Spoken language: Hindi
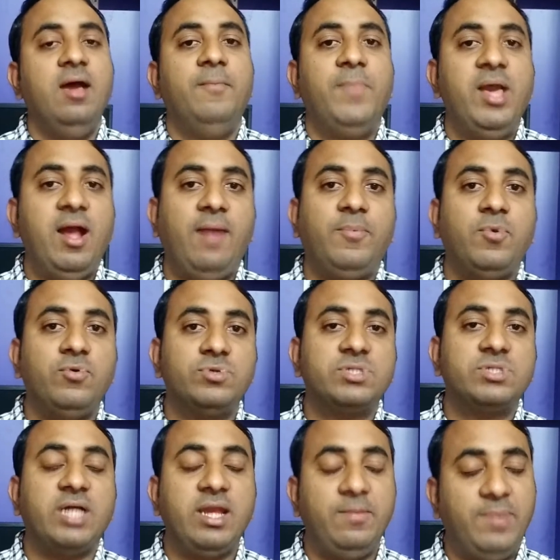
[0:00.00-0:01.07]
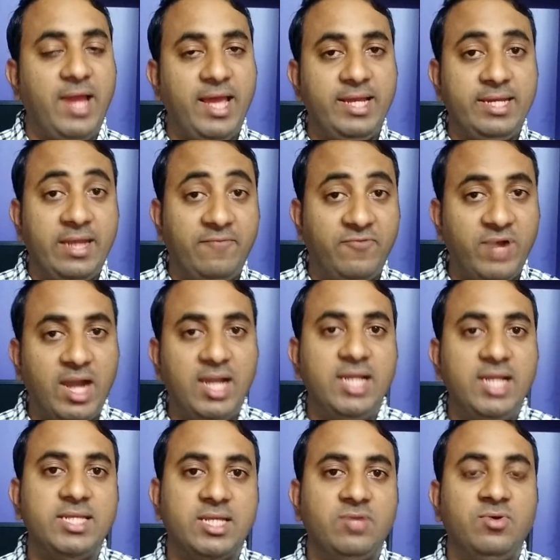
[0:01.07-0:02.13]
मैं आपको उसका रिप्लाई
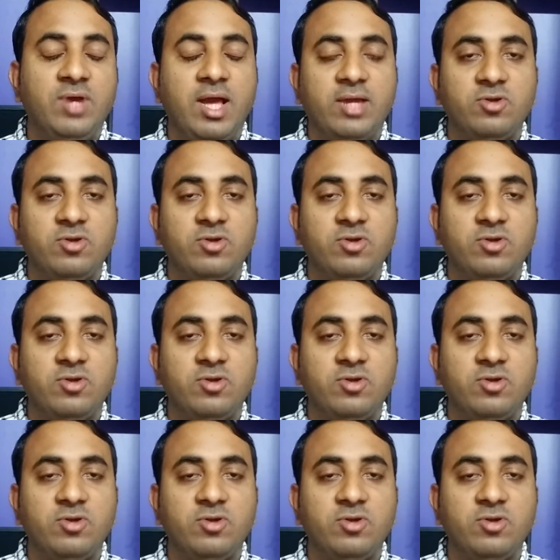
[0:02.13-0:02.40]
डेफिनेटली दे दूंगा